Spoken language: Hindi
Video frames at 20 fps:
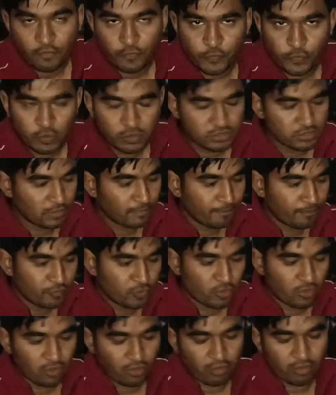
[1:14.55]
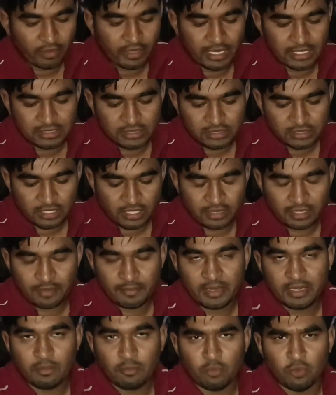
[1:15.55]
फ्यूज तो और गाइज इसके अंदर
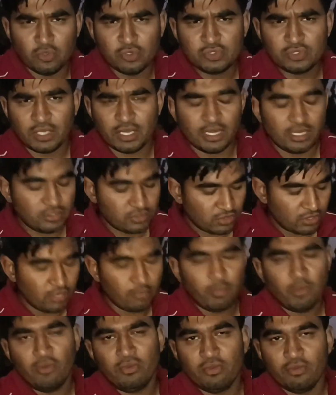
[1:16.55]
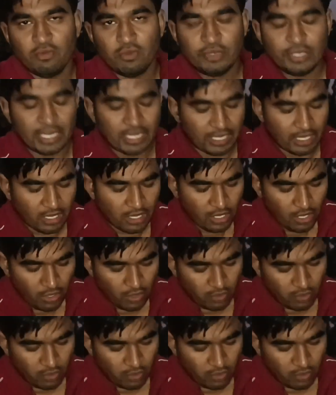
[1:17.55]
मैंने बहुत सारा जो गन पाउडर वो डाला है